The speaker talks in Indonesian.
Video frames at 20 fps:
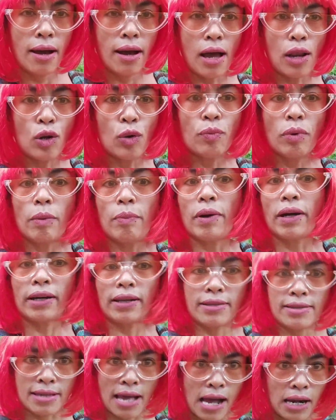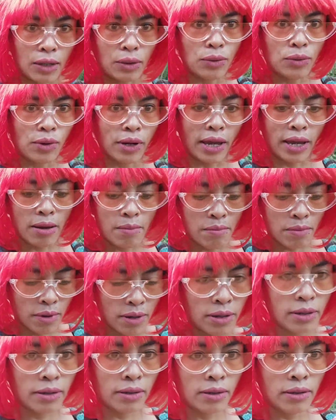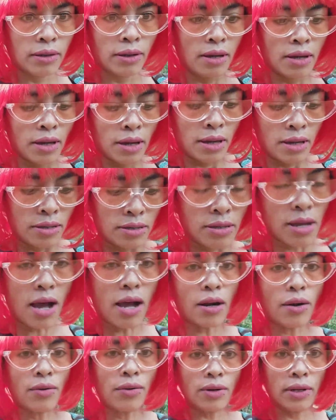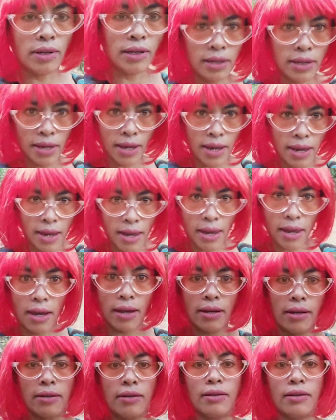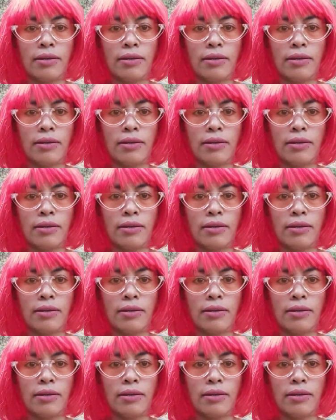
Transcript: nggak lupa pakai sarung, ya. Sarung ini, geng.